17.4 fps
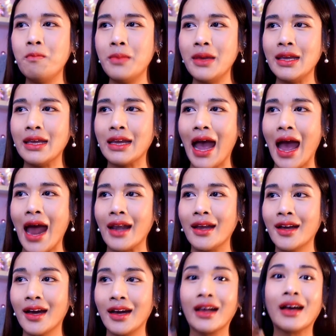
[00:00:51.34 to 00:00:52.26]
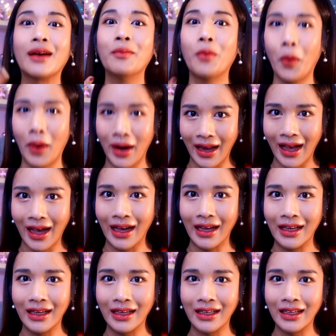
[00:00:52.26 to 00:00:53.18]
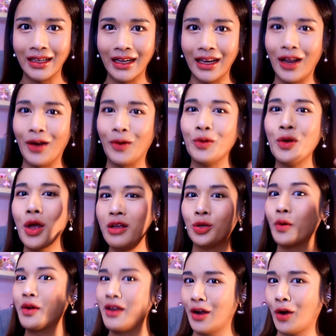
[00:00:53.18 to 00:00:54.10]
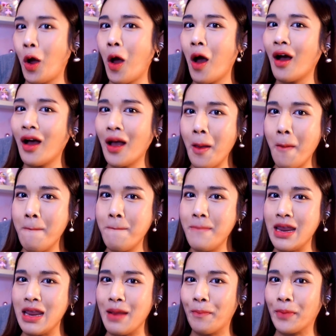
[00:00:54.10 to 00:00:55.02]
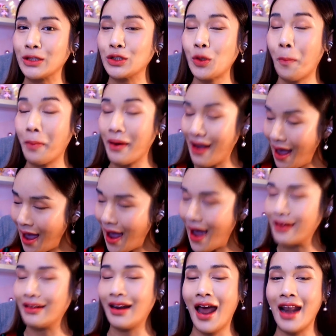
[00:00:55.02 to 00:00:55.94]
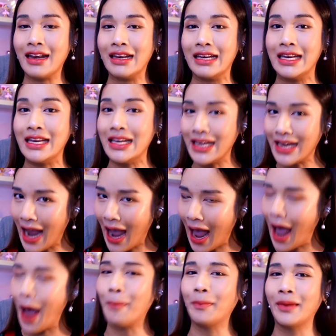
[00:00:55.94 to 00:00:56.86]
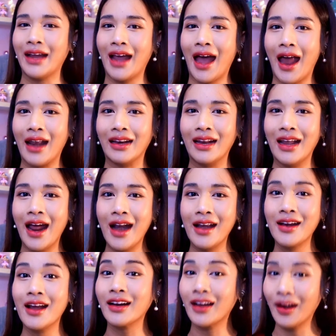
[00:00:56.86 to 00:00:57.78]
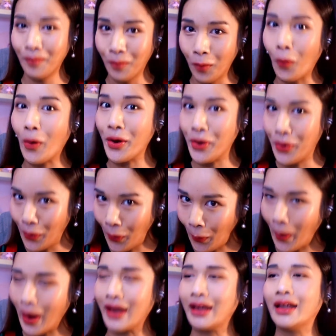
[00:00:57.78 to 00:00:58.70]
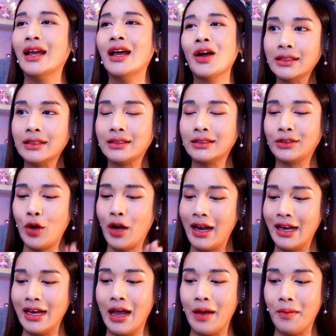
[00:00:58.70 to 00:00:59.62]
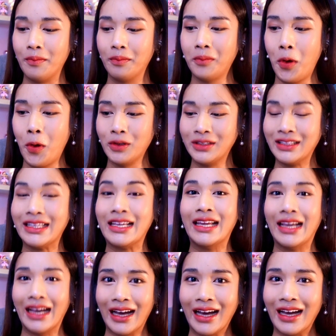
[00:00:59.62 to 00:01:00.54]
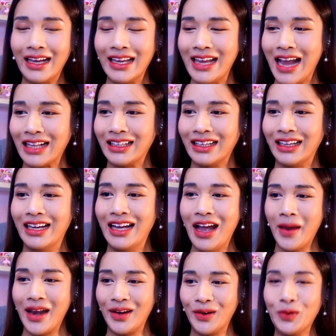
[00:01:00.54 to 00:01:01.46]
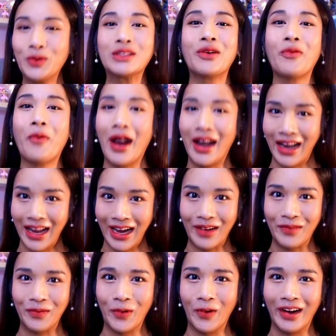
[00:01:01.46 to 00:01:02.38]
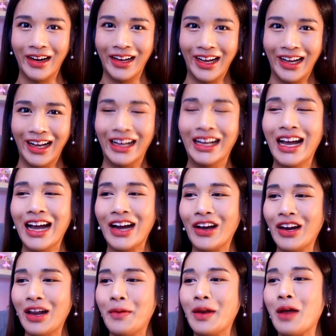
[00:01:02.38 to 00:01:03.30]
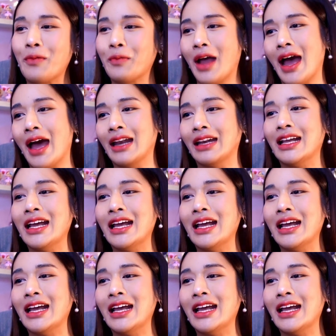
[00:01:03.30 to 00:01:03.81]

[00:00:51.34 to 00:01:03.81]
มีการเดินขบวนค่ะแล้วชนเนี่ยก็มีประสบการณ์อันดีงามในการเดินขบวนด้วยคือตอนนั้นเนี่ยมอสี่ค่ะอยากจะเป็นทูตสวรรค์ในขบวนนะคะก็เลยไปทำการ